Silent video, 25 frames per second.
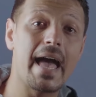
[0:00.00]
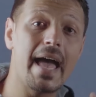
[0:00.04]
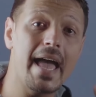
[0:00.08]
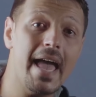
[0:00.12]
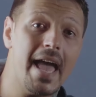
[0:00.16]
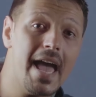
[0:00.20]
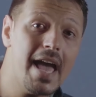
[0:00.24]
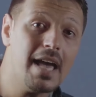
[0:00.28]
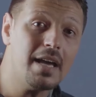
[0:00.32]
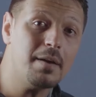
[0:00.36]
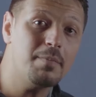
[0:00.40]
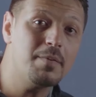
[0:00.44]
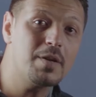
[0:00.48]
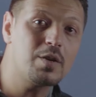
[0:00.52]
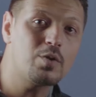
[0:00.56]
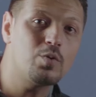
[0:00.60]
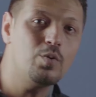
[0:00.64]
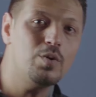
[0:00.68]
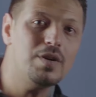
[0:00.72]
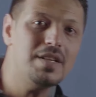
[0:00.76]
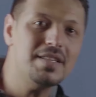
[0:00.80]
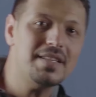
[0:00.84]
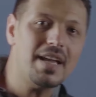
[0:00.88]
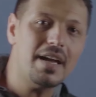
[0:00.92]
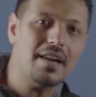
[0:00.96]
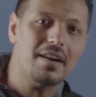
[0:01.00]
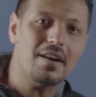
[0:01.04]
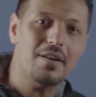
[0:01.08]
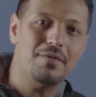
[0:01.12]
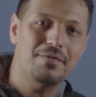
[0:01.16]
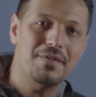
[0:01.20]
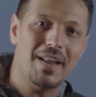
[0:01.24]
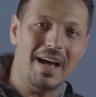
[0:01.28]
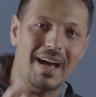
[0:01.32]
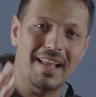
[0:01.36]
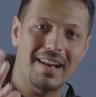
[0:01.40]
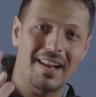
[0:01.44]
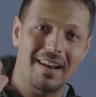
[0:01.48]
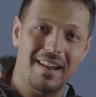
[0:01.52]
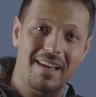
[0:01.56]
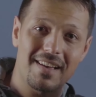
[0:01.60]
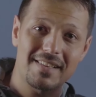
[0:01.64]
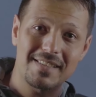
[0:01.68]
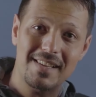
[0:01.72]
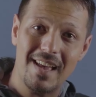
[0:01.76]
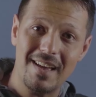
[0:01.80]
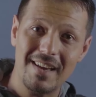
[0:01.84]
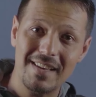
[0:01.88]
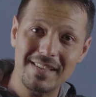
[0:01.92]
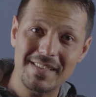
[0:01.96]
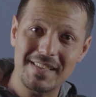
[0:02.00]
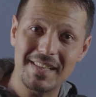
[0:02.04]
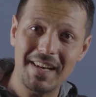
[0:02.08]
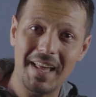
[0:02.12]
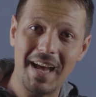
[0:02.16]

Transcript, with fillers: هيك بنكون تعرفنا على الخصائص